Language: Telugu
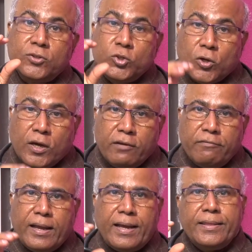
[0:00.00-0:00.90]
షుగర్
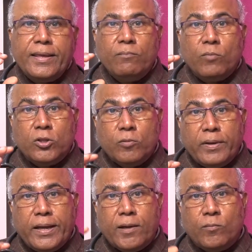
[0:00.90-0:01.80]
వ్యాధి
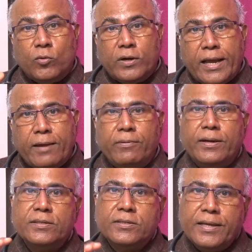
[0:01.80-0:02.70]
మధుమేహము
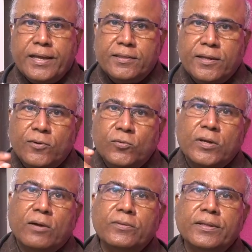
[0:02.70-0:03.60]
డయాబెటీస్ నియంత్రణ
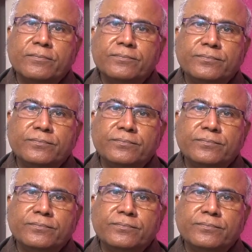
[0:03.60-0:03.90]
ఉంటా ఉంది